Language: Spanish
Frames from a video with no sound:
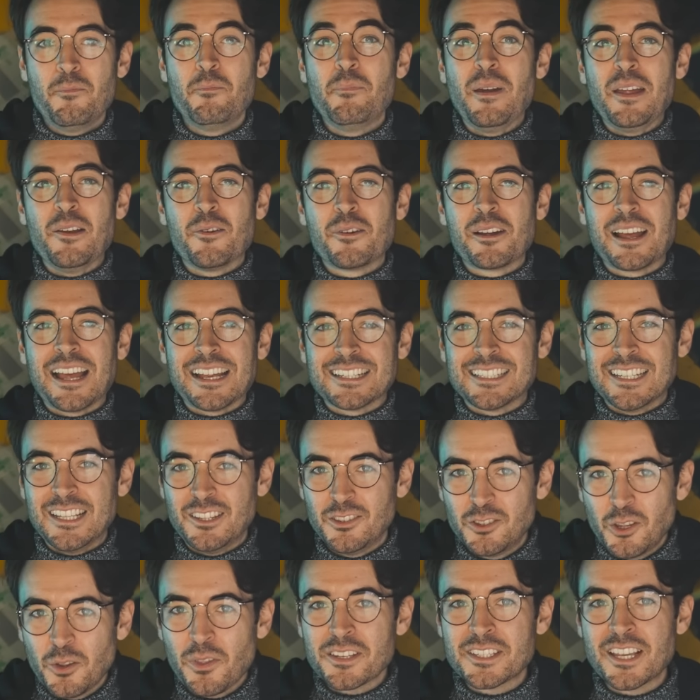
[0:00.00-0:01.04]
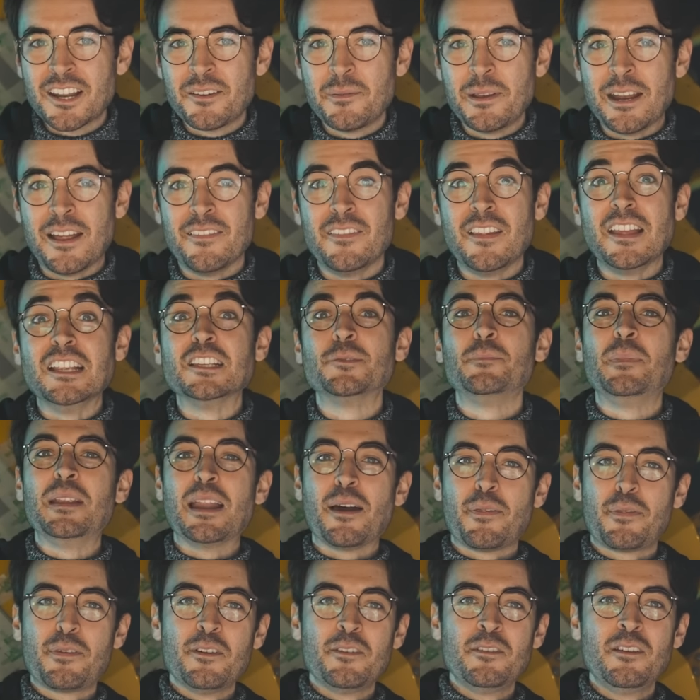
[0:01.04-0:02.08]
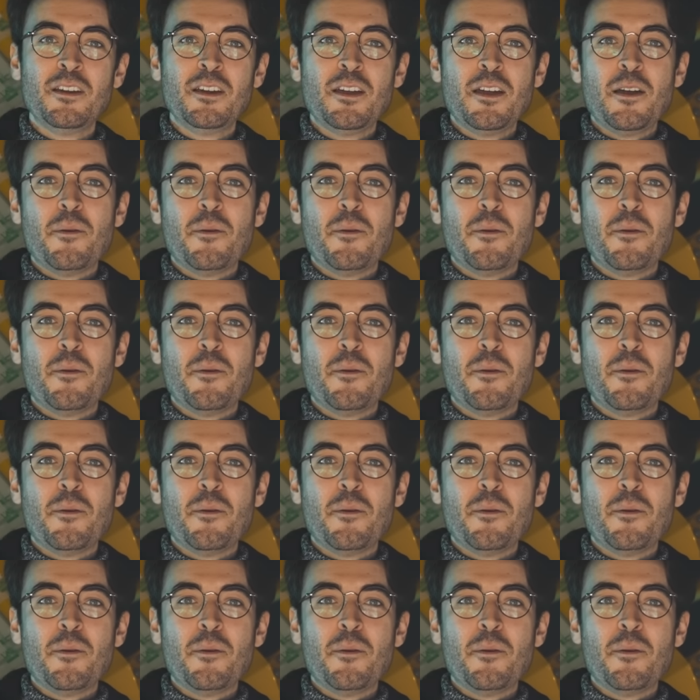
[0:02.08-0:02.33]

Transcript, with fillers: pero casi todas servirán de inspiración